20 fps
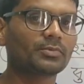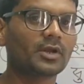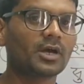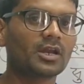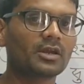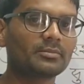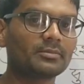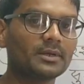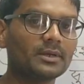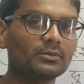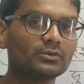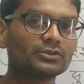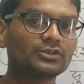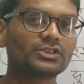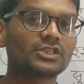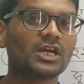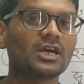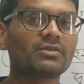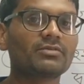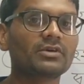प्रारंभ है वो
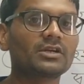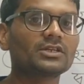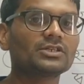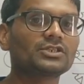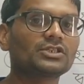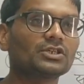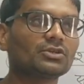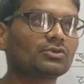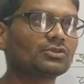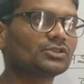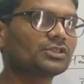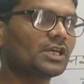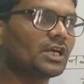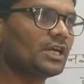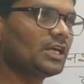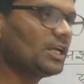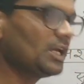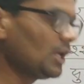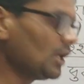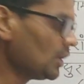छह वर्ण से हो
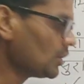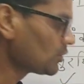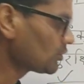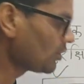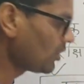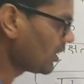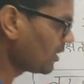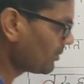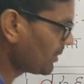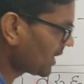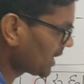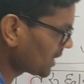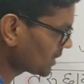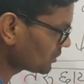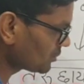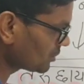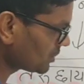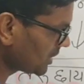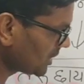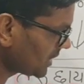जाए तो हमारा
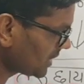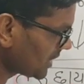जो धन